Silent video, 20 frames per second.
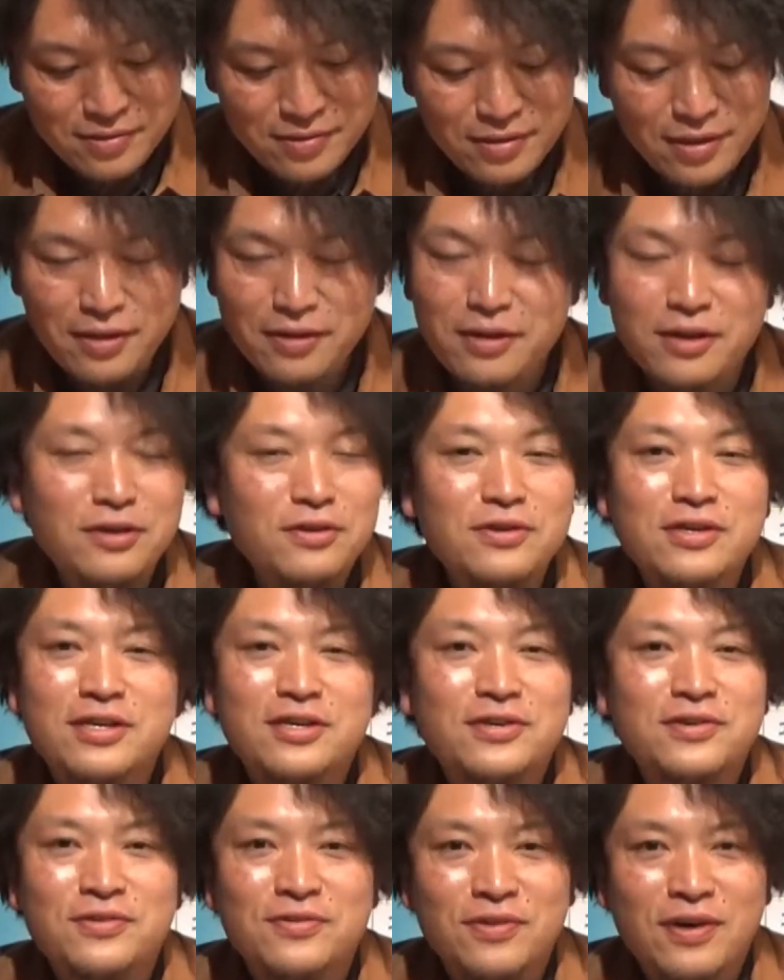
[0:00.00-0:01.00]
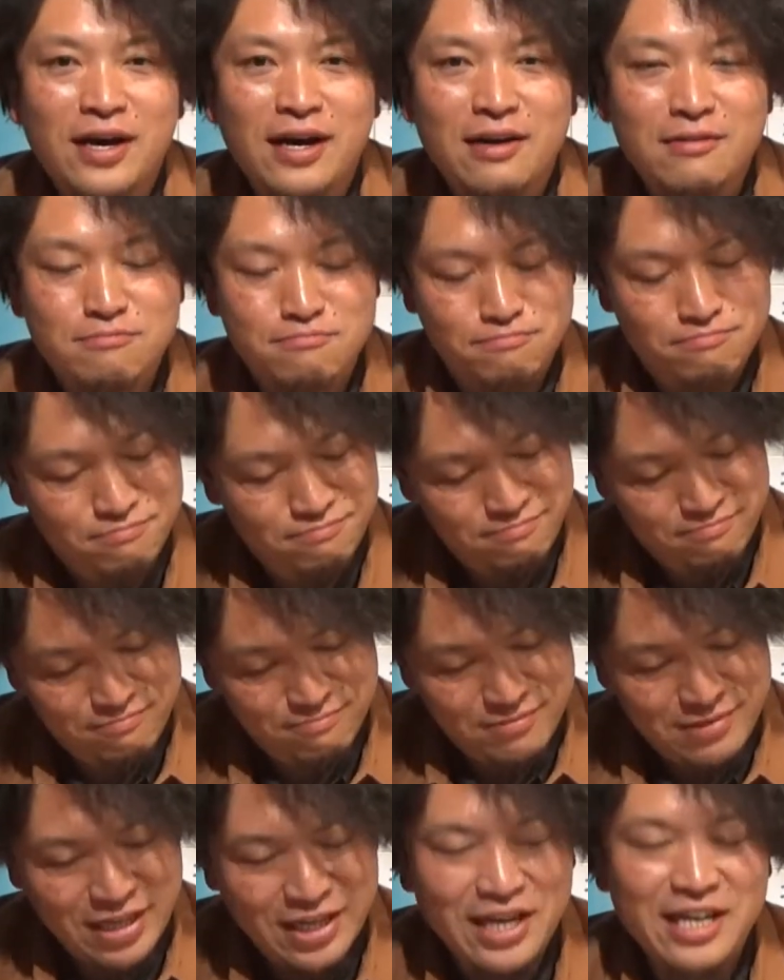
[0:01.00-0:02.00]
だから、ゆうきくんはう
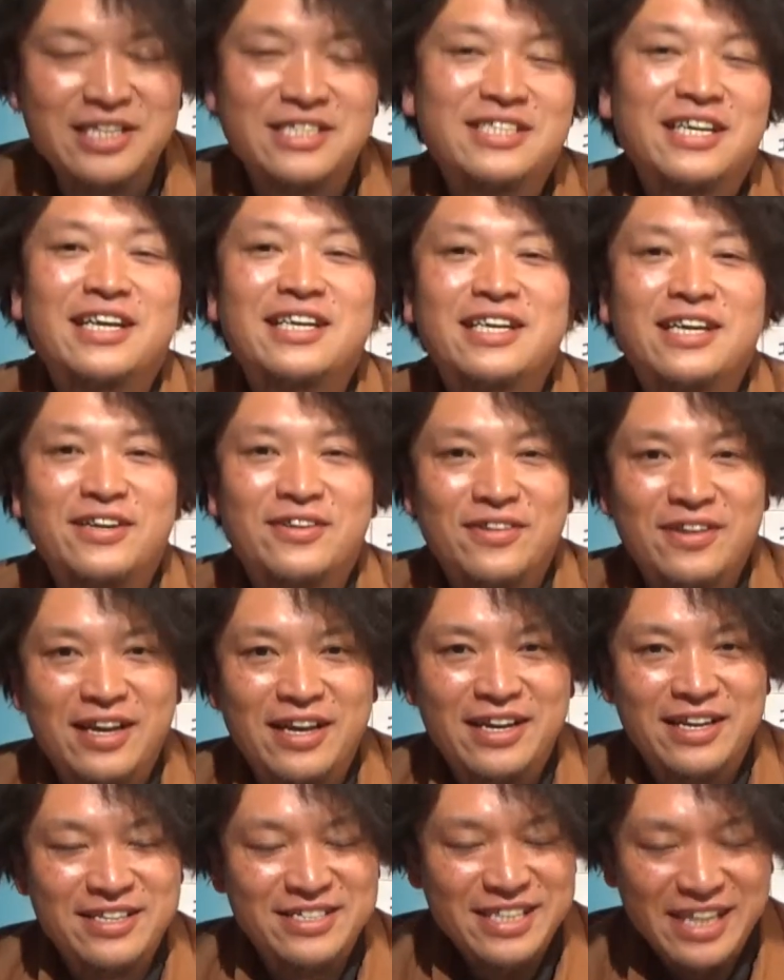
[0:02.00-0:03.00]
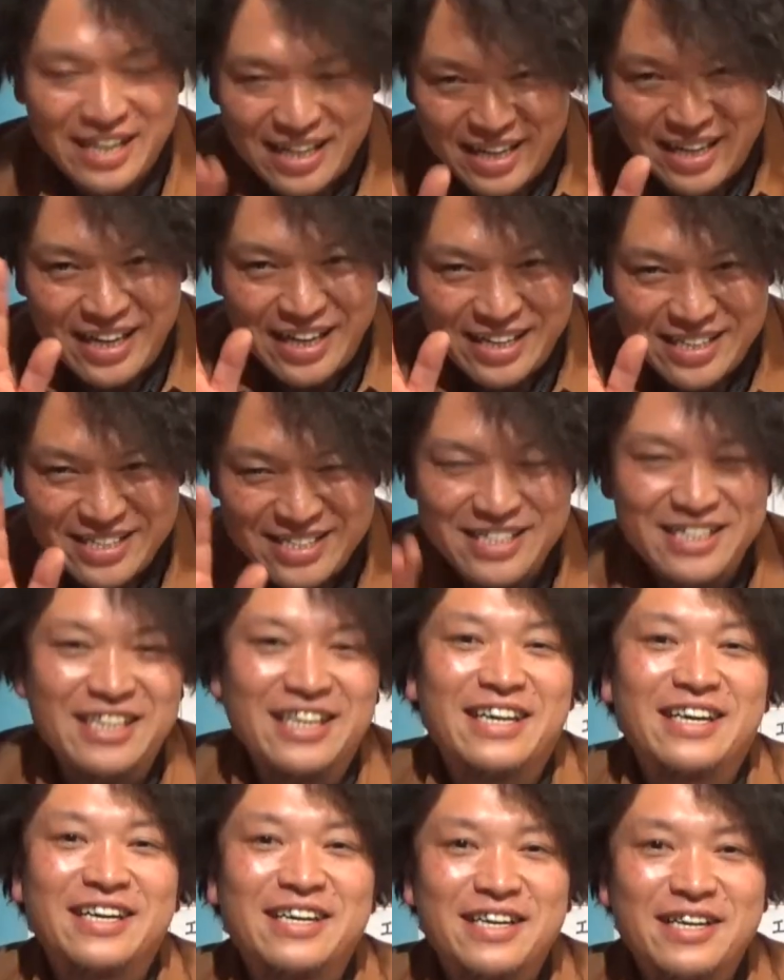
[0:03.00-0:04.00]
んって感じだったのでじゃあっつっ
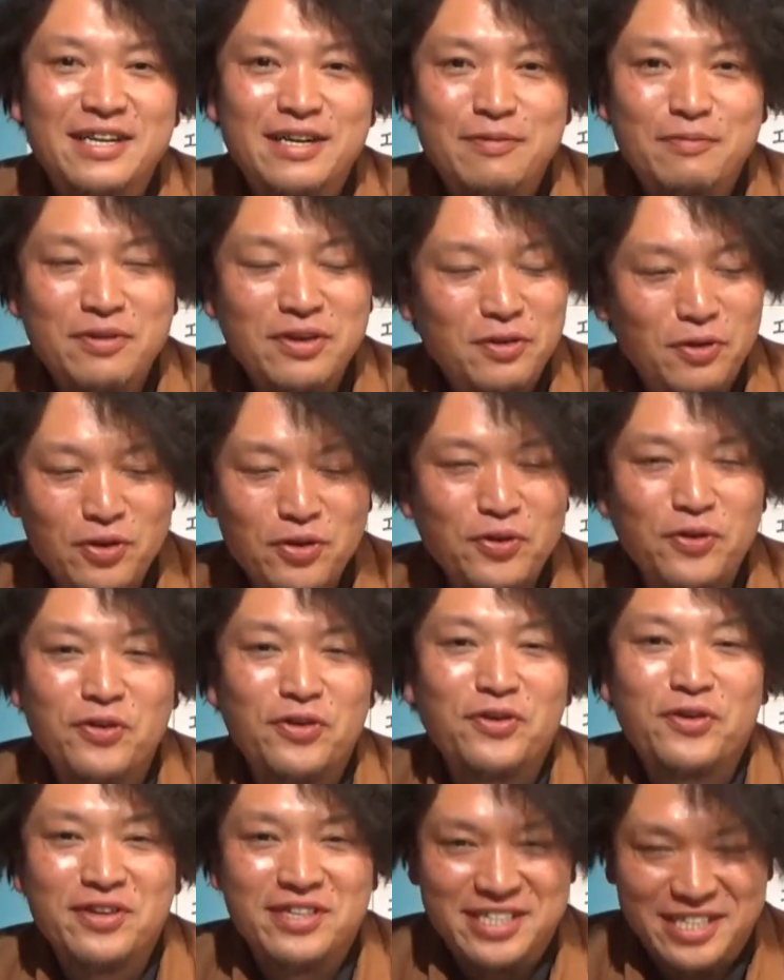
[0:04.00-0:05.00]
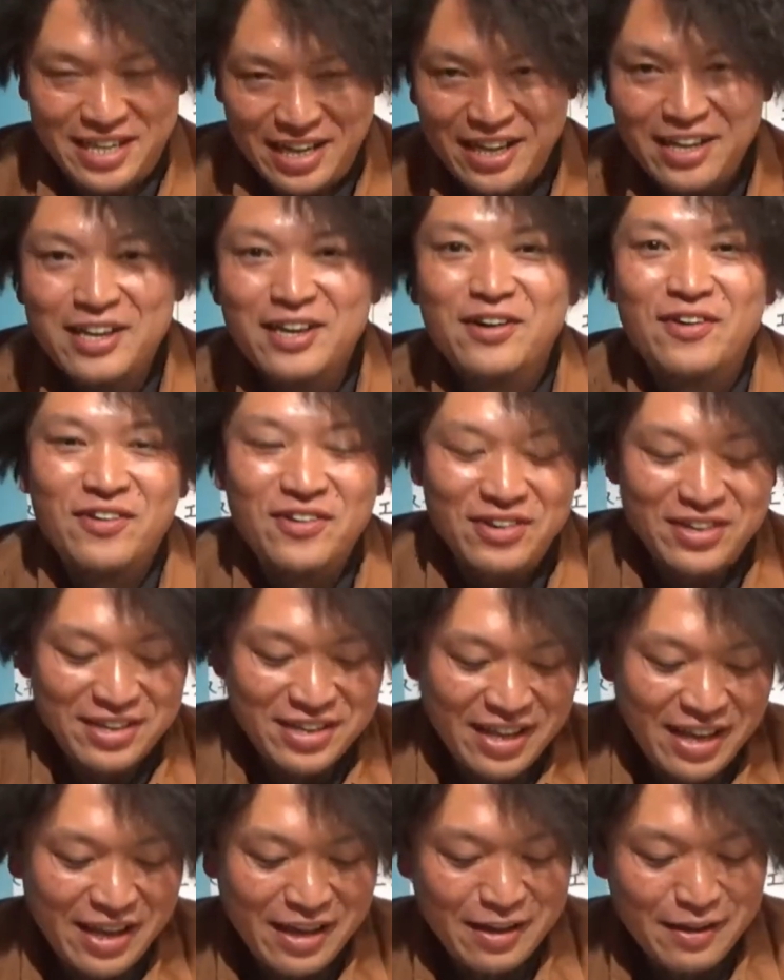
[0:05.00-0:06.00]
てもうほとほとっつって降り
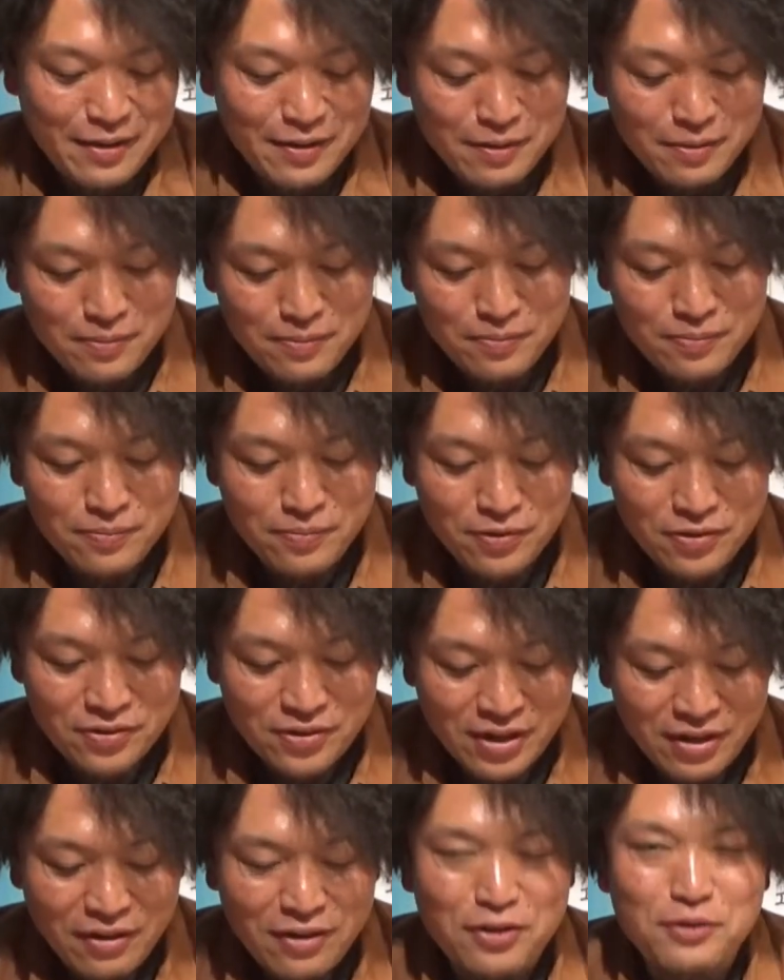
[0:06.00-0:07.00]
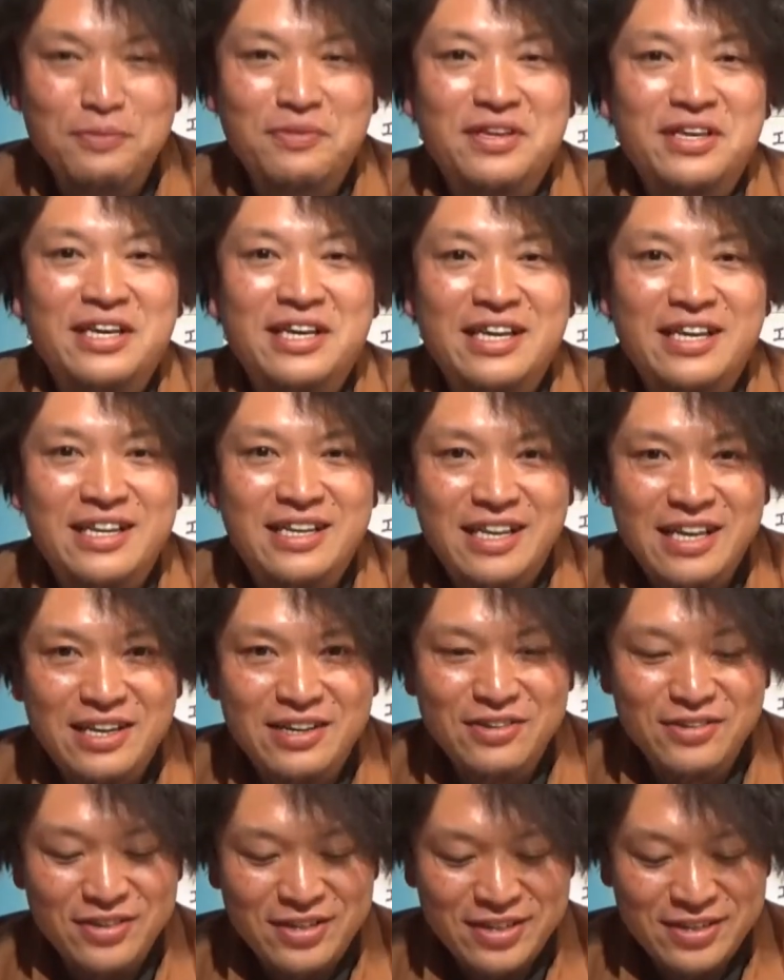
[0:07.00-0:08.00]
て僕らは飲みに行って
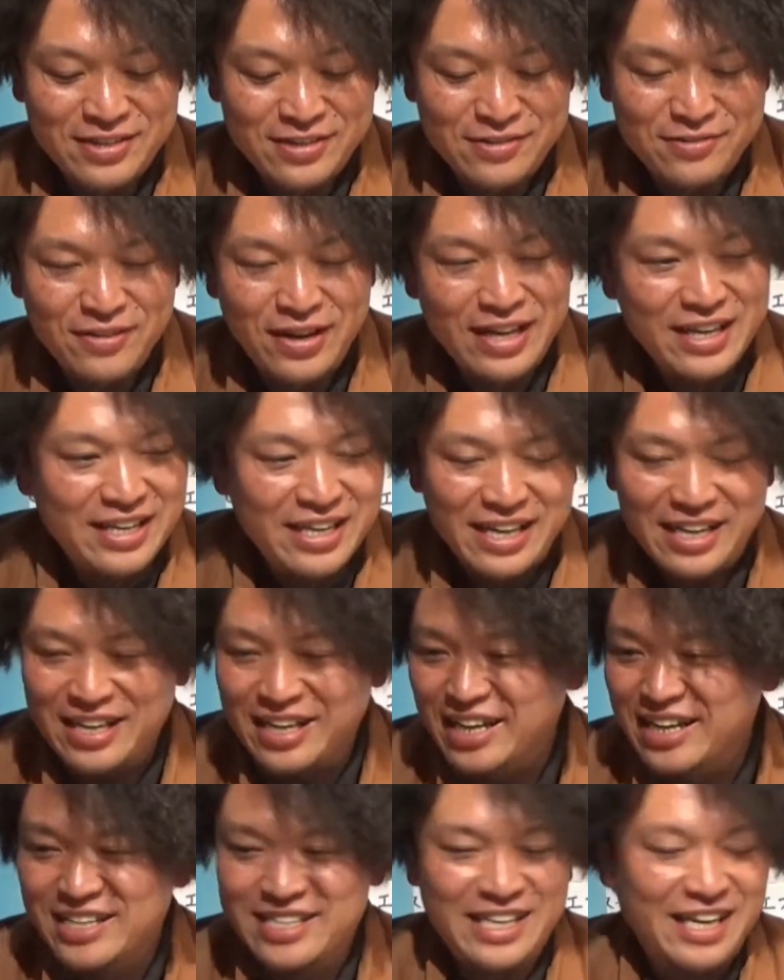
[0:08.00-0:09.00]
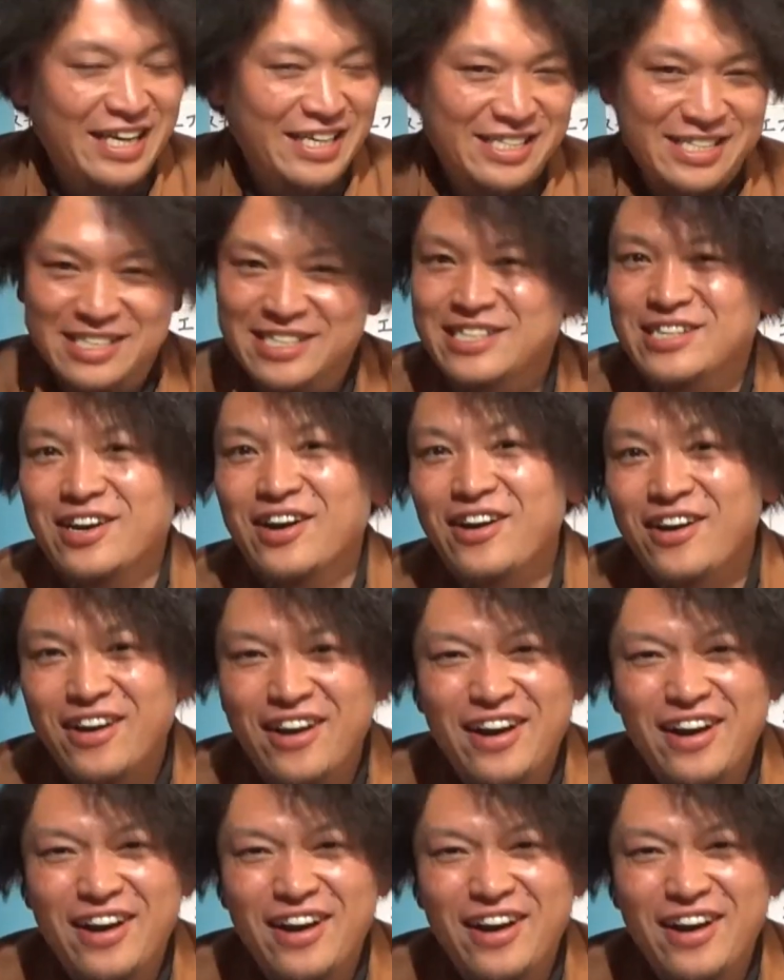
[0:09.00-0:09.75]
ゆうきくんは行ったり来たりしたらしいですよ